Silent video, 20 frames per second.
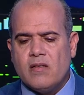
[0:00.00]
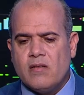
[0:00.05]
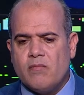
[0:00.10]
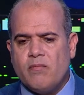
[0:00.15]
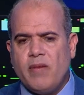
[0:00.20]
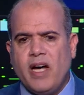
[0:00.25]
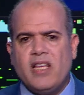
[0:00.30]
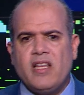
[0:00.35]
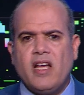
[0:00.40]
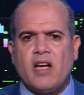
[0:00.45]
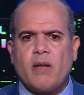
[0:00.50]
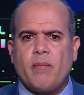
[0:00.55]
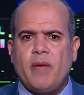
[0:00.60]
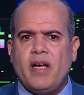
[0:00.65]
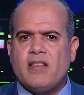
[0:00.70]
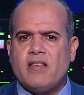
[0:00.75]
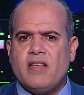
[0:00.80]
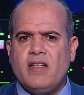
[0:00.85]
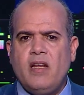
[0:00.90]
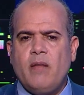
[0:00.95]
بعد اربع
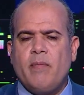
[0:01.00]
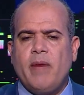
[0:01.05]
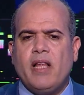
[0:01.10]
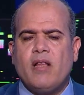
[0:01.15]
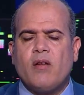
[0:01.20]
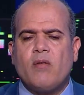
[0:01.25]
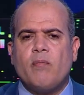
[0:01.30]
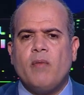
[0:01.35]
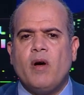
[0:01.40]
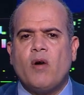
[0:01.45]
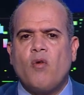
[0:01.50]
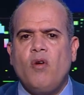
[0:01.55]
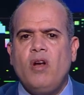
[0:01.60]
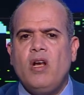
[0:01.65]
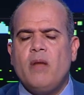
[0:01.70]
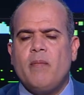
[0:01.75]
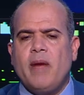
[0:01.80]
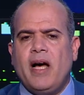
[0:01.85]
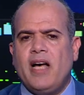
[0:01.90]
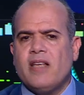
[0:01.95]
سنين بعد ما
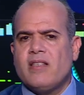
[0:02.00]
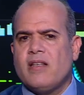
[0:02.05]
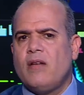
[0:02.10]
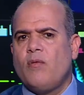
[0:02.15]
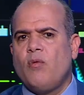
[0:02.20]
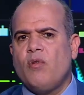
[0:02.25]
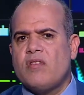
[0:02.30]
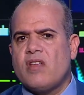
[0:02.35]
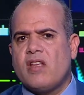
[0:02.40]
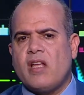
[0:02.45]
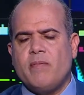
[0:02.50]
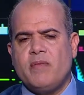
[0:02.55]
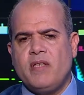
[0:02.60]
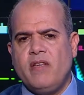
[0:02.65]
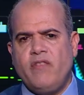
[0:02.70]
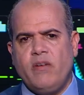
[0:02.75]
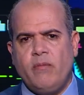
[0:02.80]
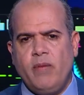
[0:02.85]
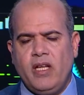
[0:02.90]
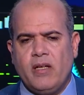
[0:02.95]
كل ما حصل وصلت
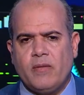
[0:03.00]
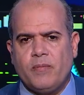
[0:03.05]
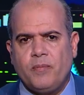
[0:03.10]
50%